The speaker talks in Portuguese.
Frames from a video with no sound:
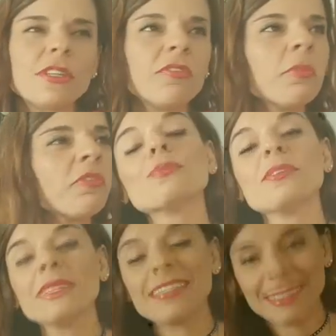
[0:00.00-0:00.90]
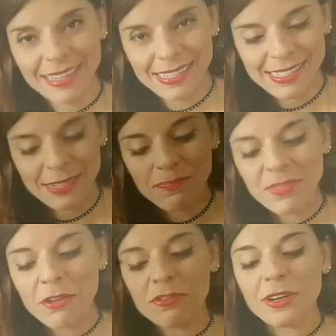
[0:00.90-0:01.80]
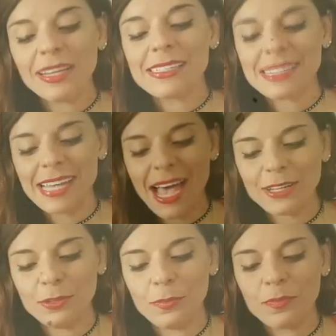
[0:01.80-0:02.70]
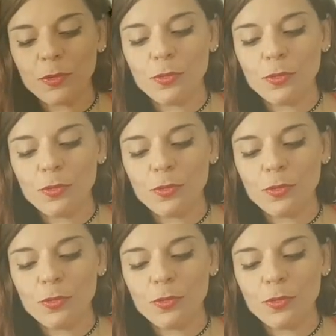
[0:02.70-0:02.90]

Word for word: Esse filme em 2013 foi lançado